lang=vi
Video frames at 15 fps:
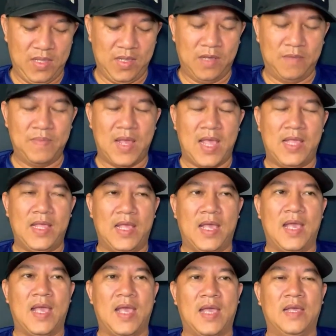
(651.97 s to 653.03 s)
hôm nay
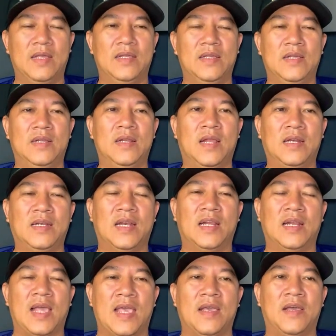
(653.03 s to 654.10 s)
à, lên
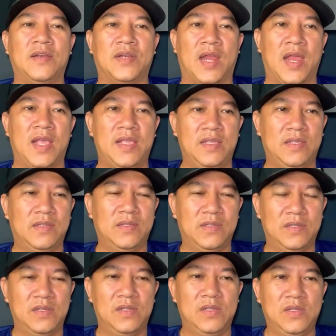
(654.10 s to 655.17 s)
là like hơi trễ
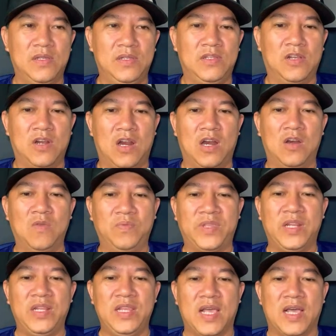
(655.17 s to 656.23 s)
do đó là lúc
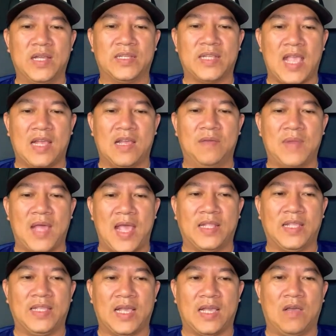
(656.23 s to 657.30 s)
9 giờ sáng hôm nay
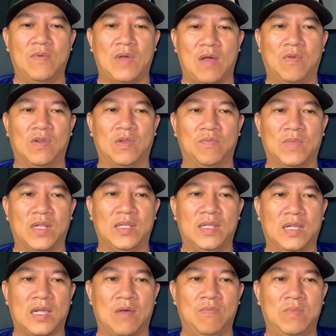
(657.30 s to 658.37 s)
thì chắc không không có công tích
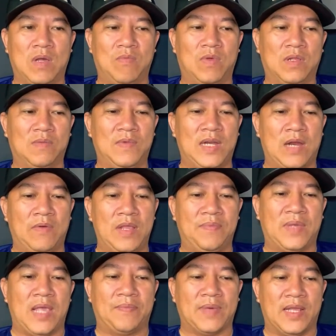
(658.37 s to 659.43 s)
không không có video
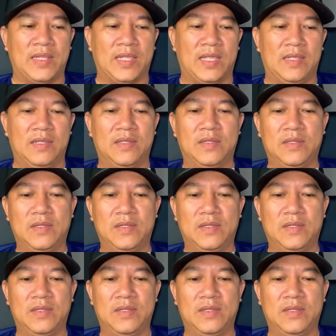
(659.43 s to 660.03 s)
clip kịp các anh chị